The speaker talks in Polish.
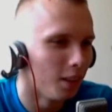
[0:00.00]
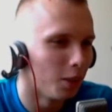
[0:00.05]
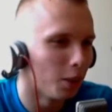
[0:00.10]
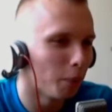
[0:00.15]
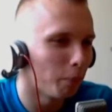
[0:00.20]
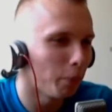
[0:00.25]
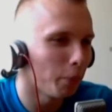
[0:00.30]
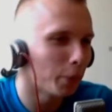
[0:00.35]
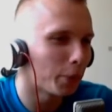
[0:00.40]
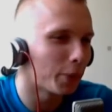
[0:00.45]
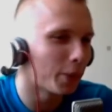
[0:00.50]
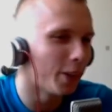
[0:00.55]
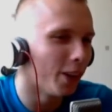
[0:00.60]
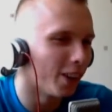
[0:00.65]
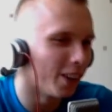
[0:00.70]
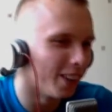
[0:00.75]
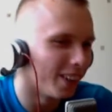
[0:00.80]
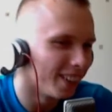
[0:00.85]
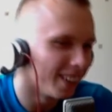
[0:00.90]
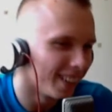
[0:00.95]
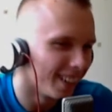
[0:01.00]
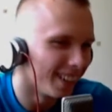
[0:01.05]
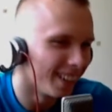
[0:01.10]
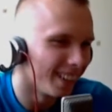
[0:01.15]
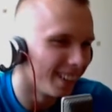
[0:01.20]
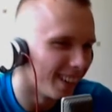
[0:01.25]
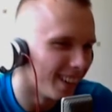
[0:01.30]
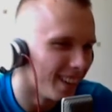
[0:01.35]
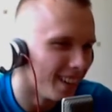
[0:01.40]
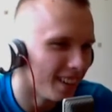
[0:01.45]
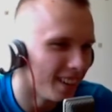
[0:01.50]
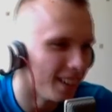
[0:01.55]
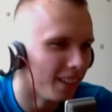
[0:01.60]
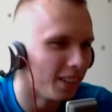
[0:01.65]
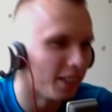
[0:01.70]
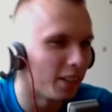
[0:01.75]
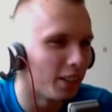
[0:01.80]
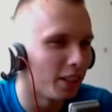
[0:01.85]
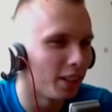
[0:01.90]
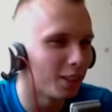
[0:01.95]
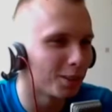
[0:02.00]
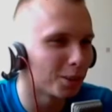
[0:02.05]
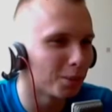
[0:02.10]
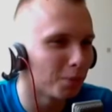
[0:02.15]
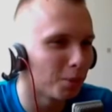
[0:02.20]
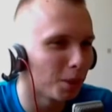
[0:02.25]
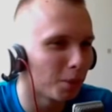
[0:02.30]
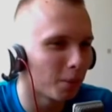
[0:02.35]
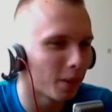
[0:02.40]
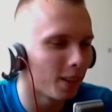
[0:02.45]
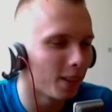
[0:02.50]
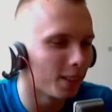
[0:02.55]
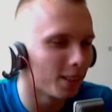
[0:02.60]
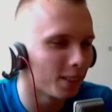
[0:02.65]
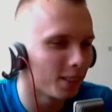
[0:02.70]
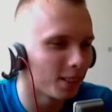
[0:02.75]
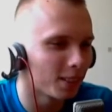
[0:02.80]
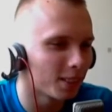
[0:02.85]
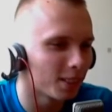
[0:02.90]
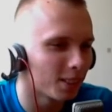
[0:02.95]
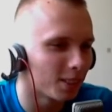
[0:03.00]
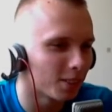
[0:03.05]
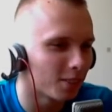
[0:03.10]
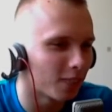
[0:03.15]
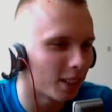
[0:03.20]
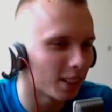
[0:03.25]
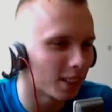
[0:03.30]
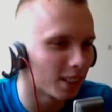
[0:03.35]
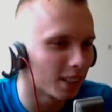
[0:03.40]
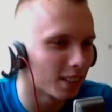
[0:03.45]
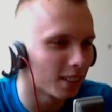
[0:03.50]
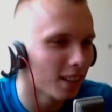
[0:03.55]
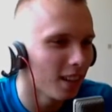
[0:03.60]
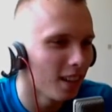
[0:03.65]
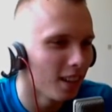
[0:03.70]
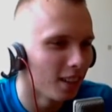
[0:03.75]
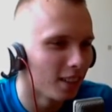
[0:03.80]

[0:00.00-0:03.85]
No puść to! Jezu, Bob, ale ty jesteś wariat.